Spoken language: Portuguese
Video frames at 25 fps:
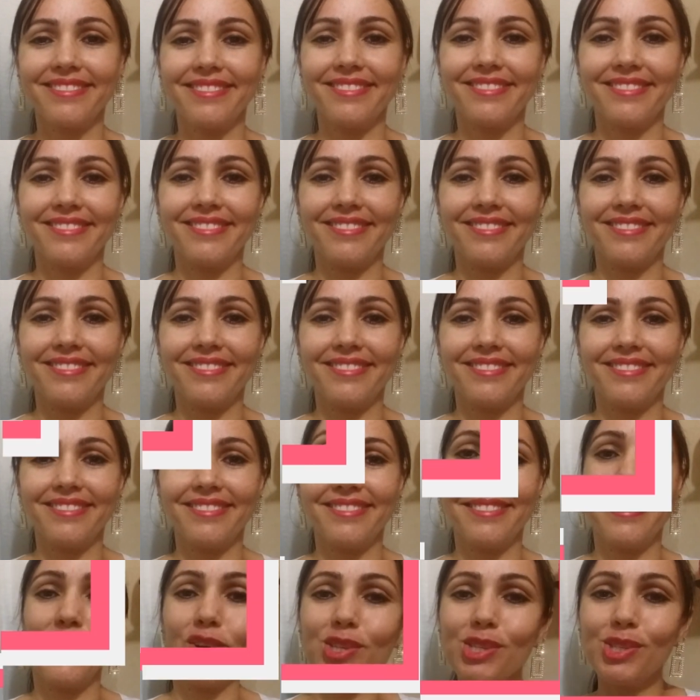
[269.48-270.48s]
Se você
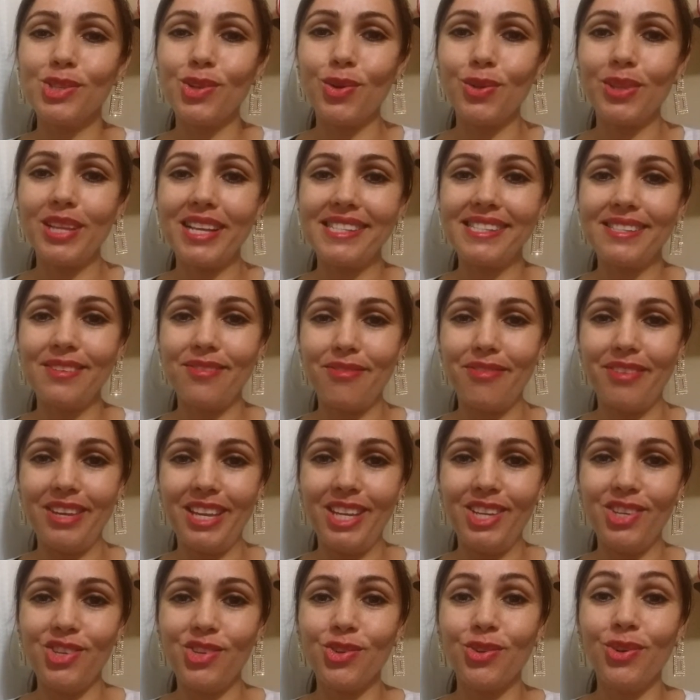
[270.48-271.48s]
gostou desse
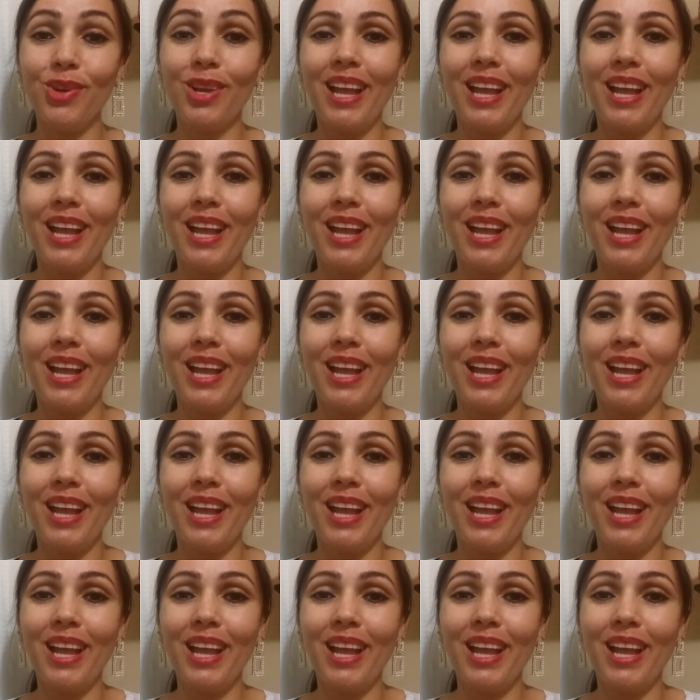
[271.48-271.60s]
vídeo,